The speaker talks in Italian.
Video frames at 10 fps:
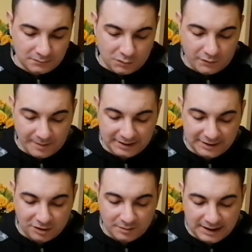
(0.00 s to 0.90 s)

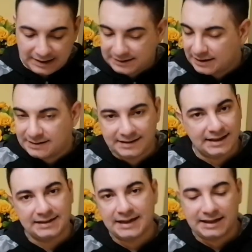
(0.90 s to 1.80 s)
Ovviamente come
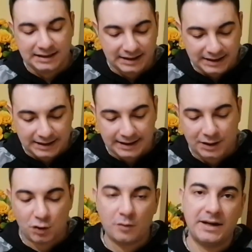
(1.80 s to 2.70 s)
caratteristiche tecniche e
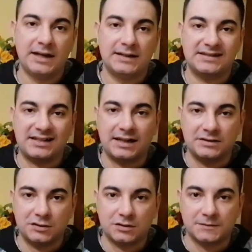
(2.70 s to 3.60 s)
come
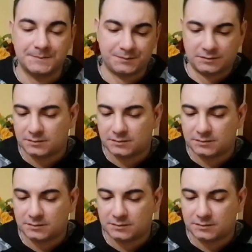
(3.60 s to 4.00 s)
scatto